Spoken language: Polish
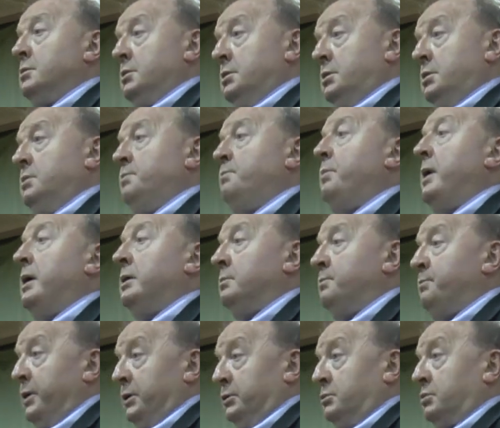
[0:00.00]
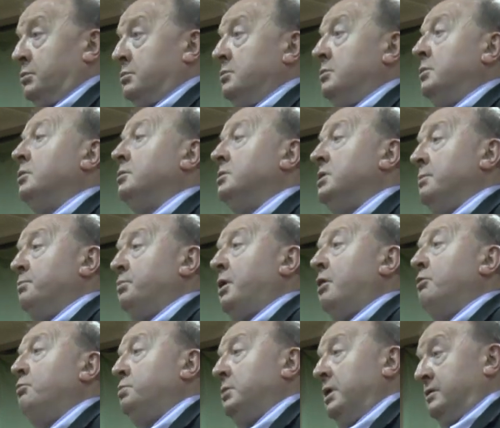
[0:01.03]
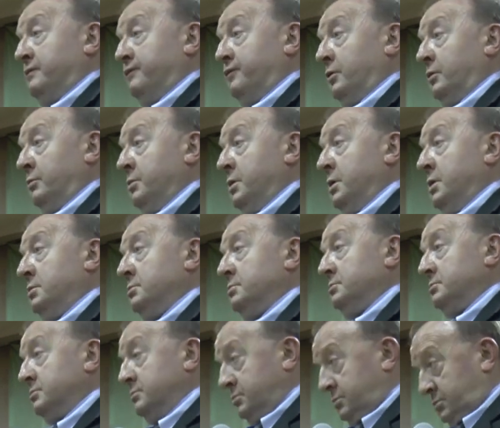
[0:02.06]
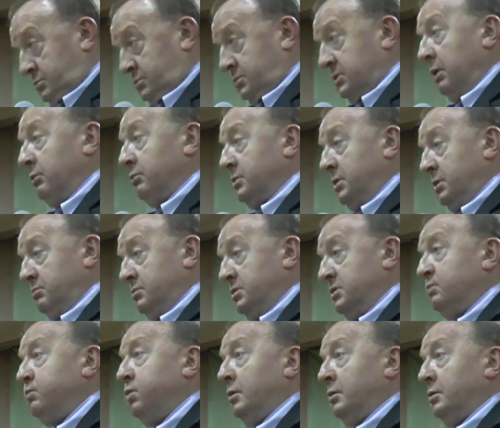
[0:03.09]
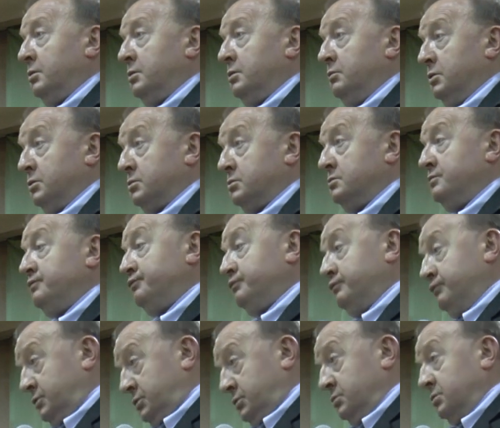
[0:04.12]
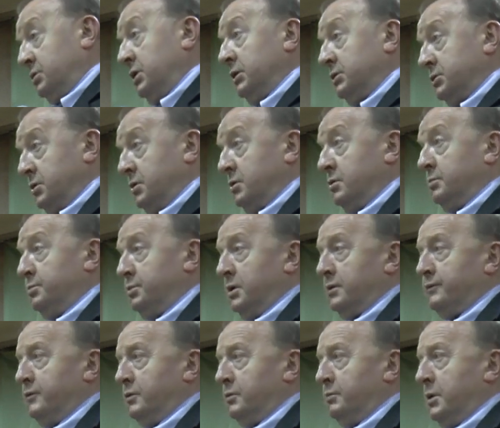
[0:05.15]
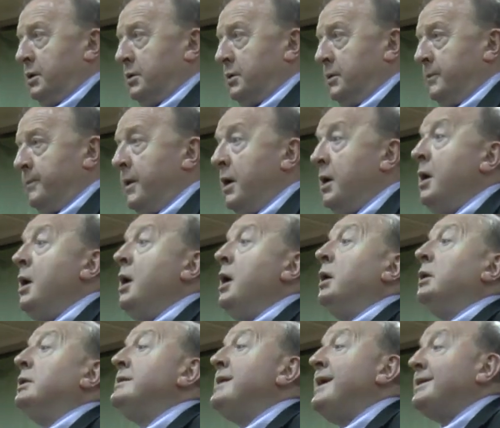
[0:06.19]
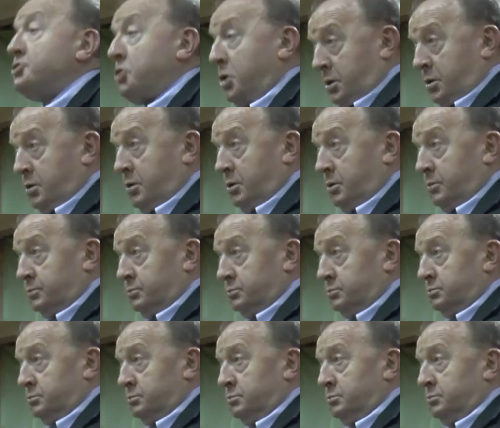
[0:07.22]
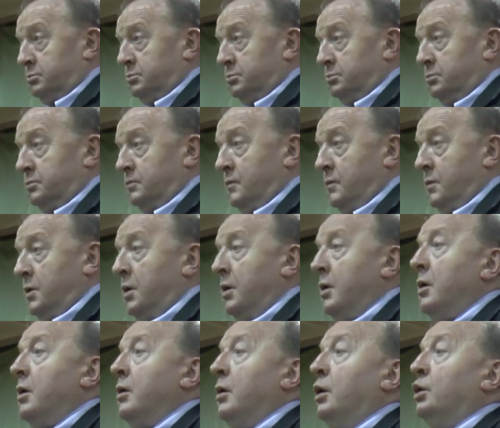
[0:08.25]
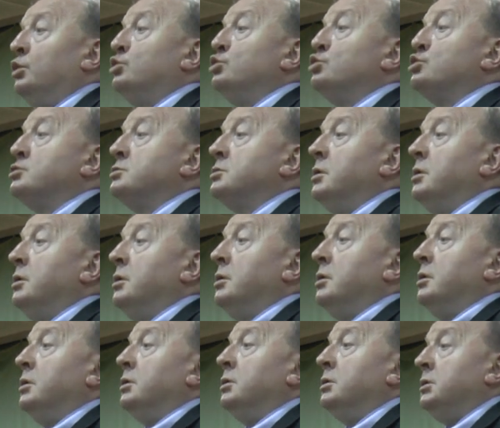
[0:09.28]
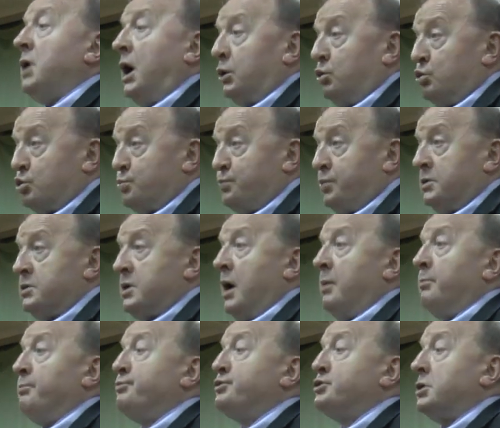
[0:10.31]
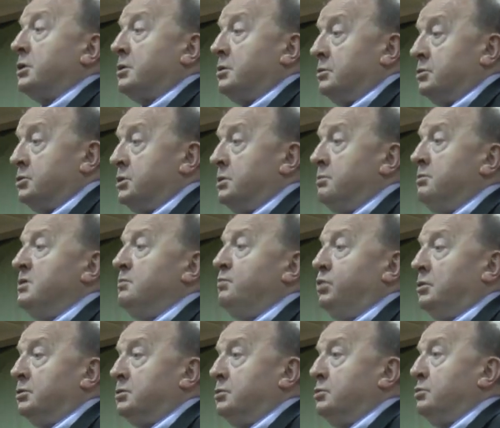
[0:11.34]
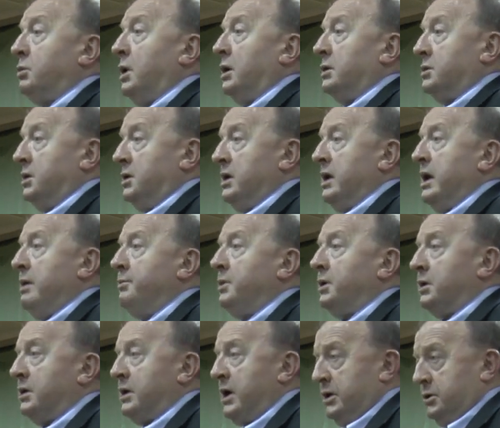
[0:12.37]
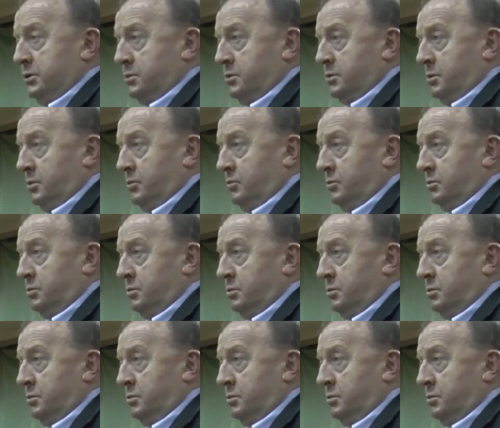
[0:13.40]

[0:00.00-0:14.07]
I pan Petru odebrał Platformie całkiem sporo głosów, skutek czego Platforma Dlaczego? Otóż, jak już powiedziałem, przechodzimy pod kuratelę amerykańską.